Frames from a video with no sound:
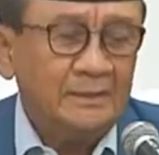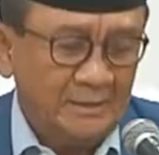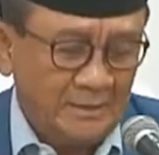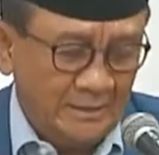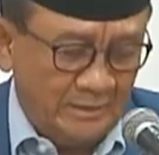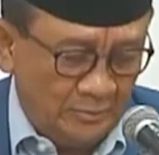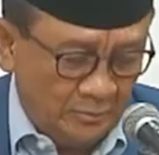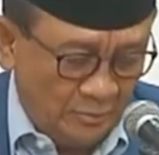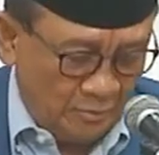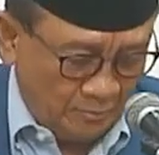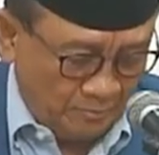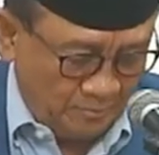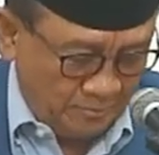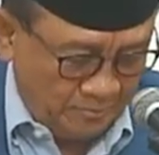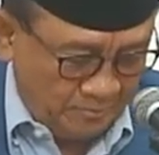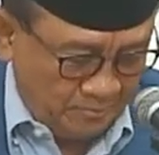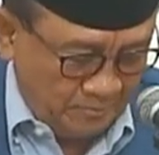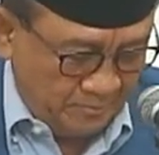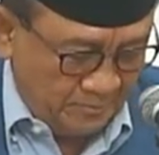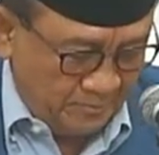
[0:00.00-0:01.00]
adok
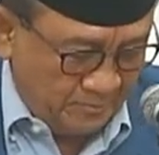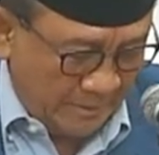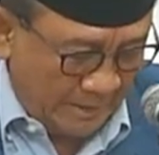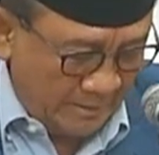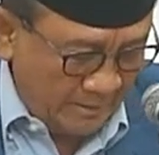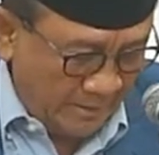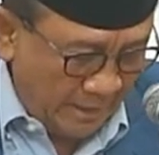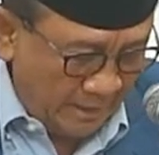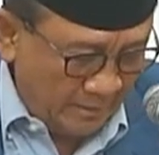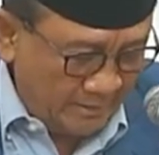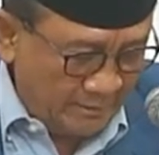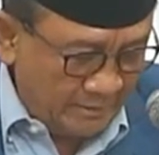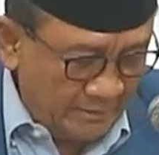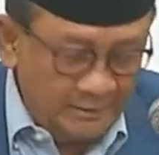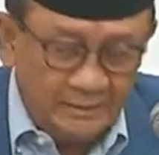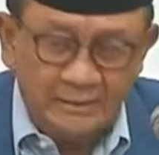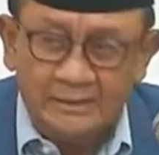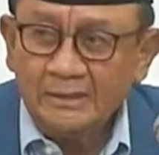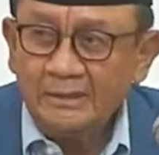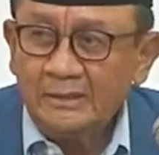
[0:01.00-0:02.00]
Pak Gandhi,
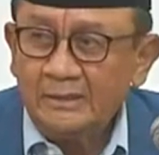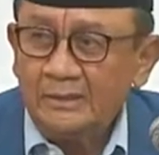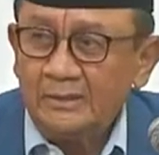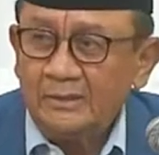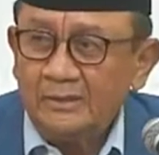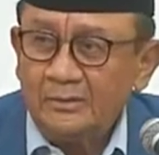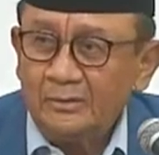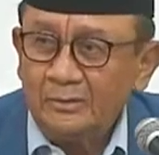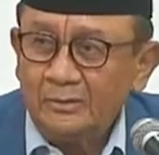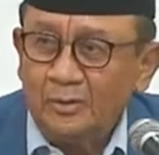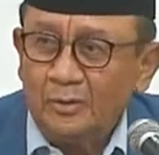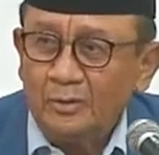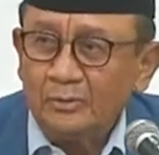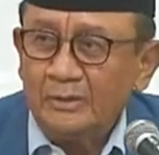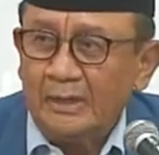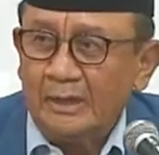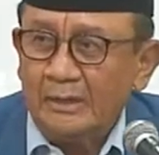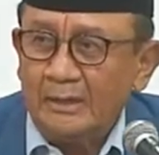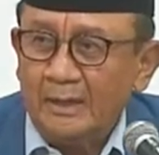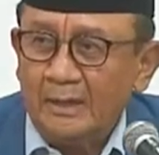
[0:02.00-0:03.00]

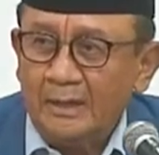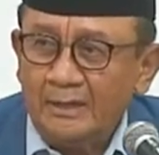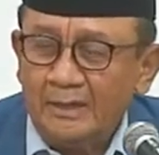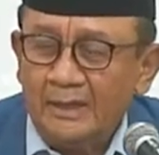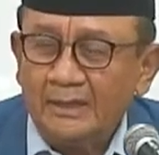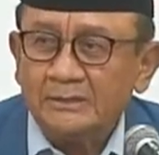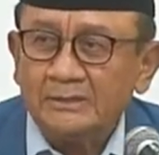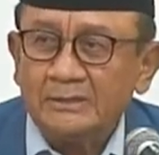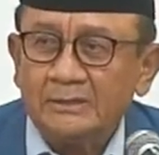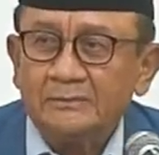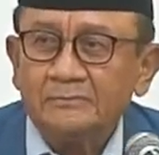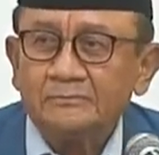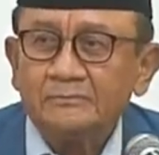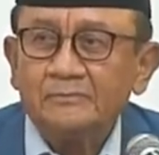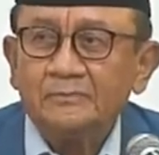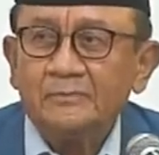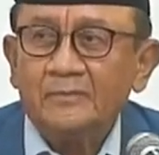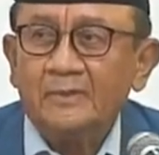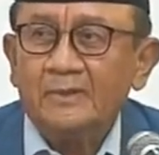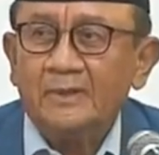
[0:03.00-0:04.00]
akala Akalanasing,
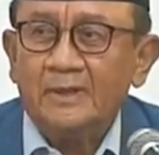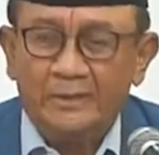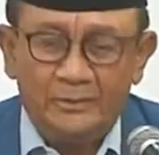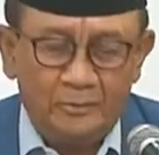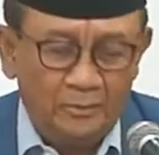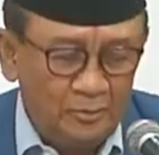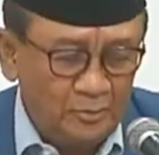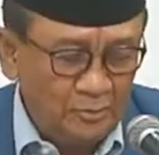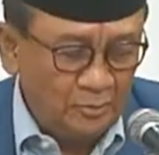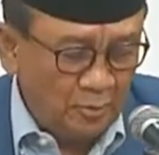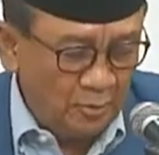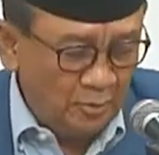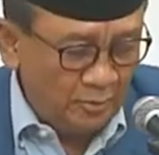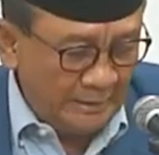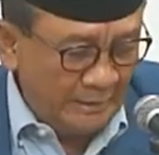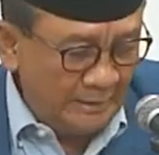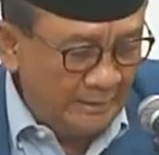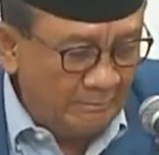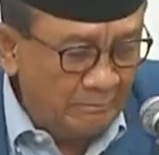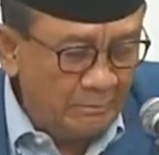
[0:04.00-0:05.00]
adong
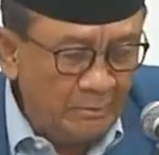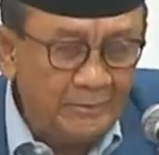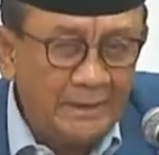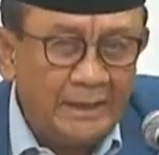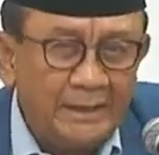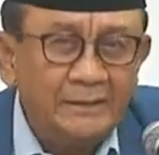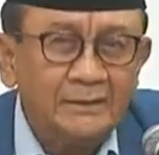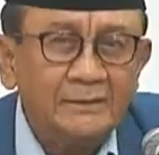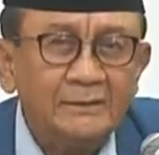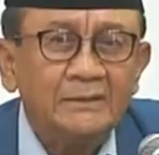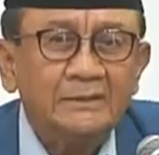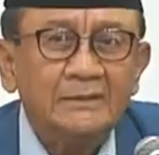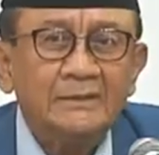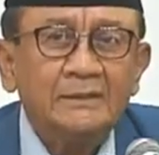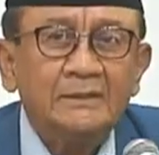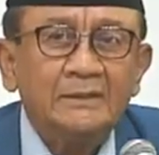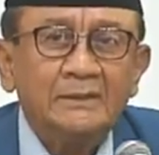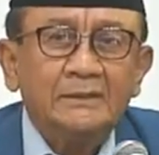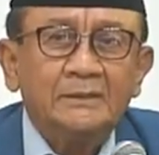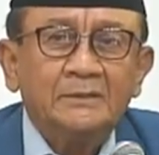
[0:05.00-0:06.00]
Kolonel na Nababan,
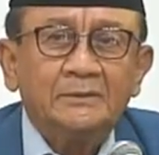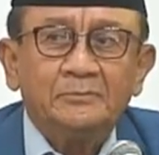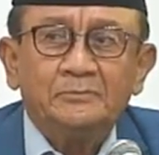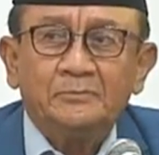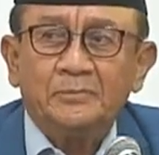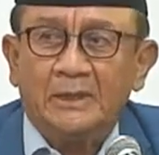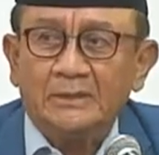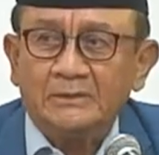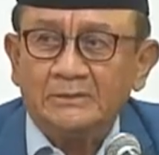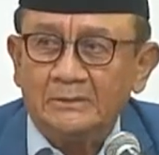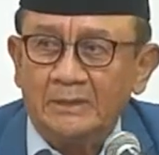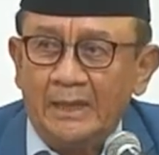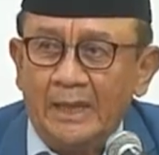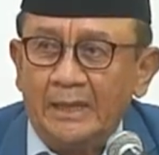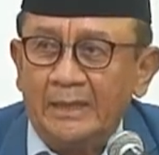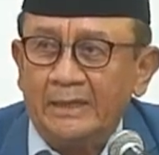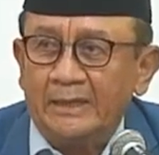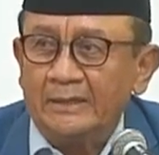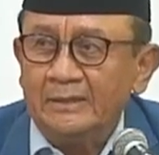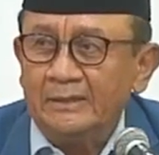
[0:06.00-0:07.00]
Pak
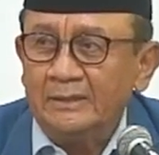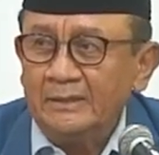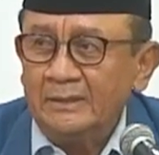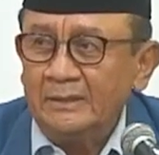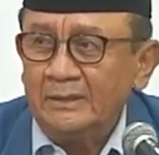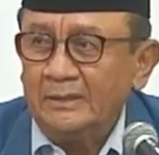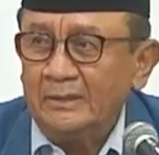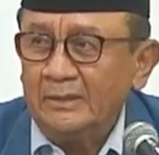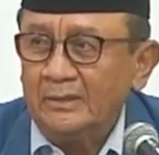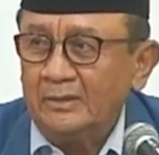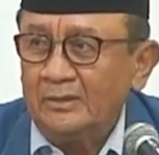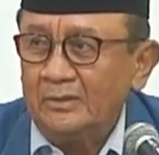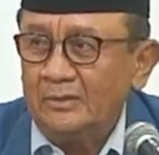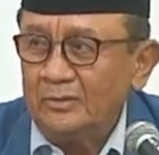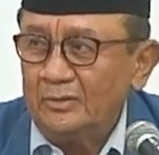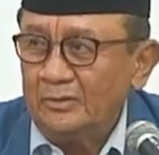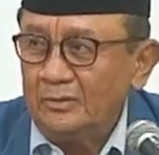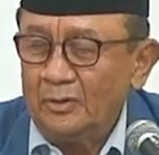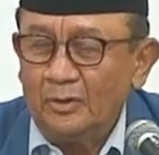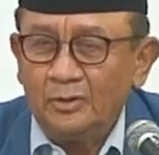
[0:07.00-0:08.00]
Silayan,
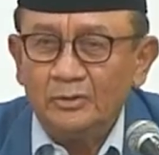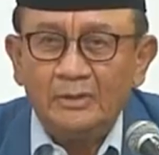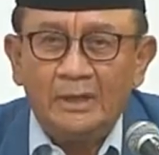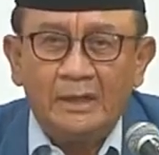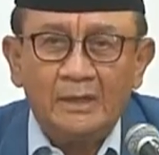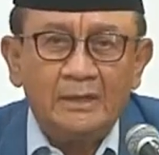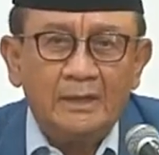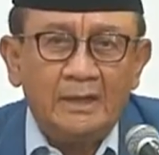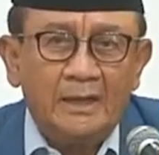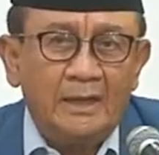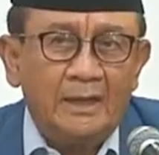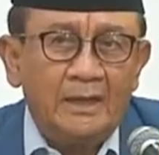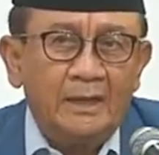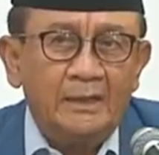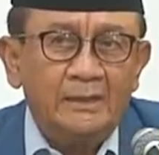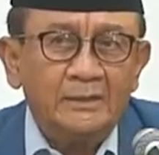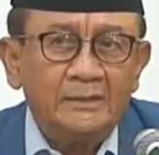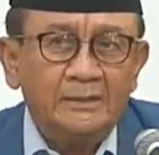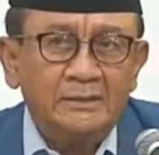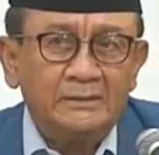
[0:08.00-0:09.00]
dohot
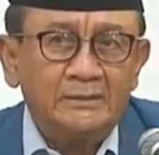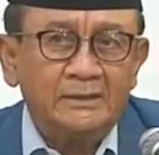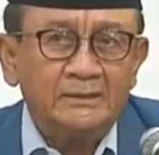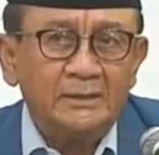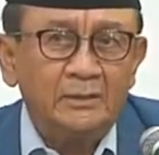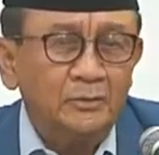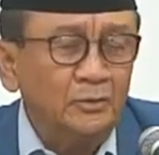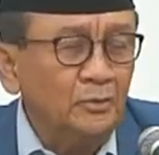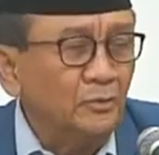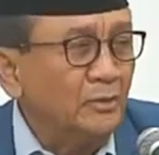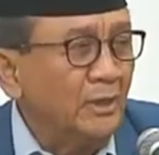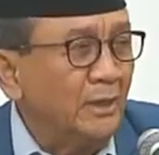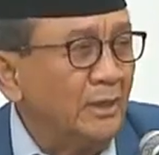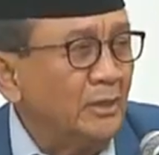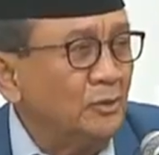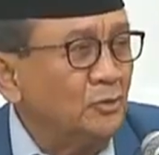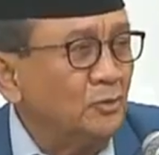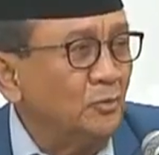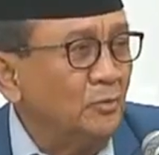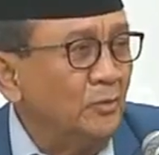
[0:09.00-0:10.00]
aka kita salu na
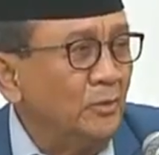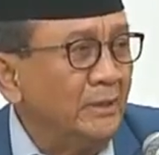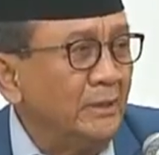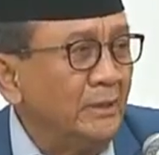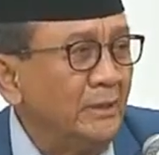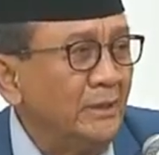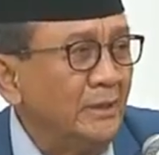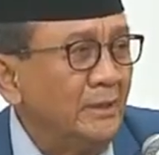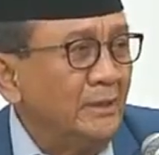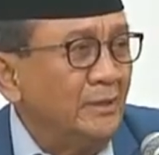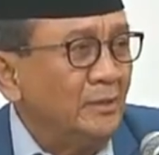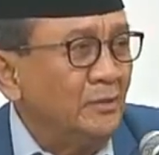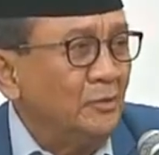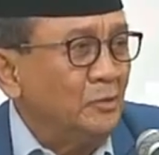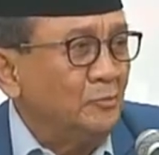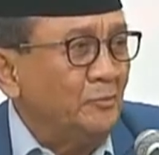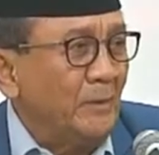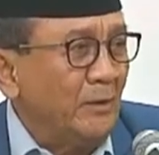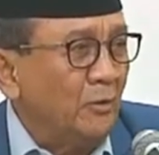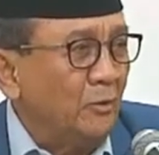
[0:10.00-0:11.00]
nasuboy
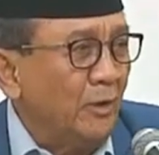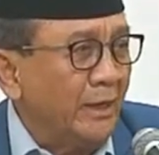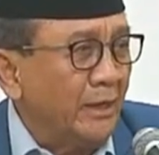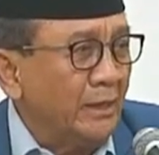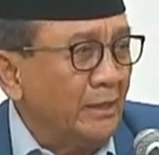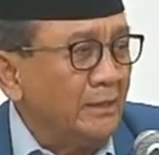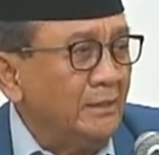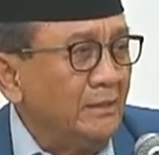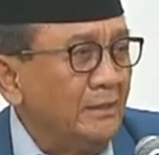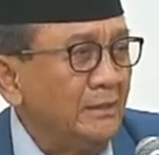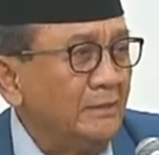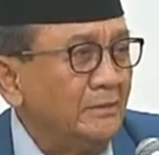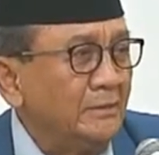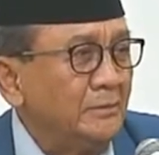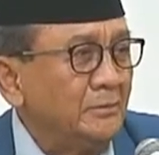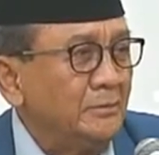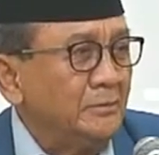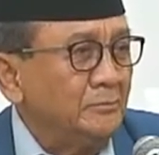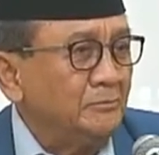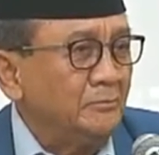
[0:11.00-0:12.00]
upang wari
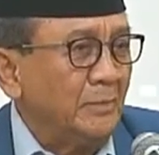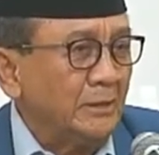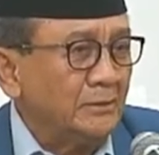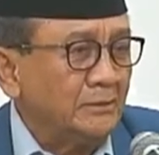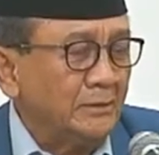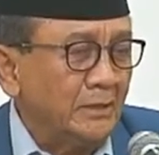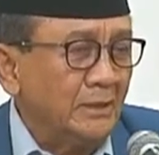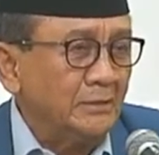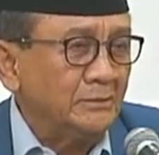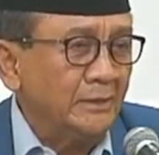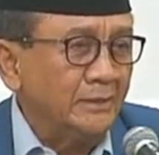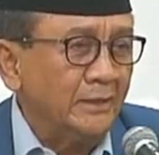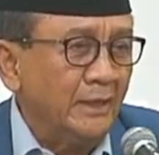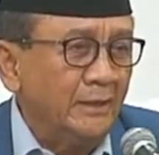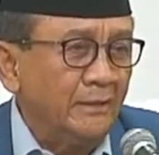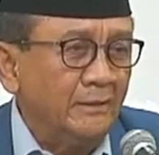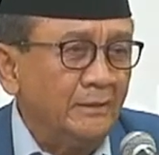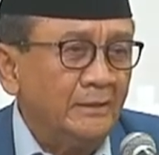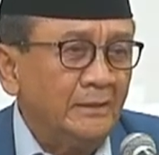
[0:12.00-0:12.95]
marsada-sada.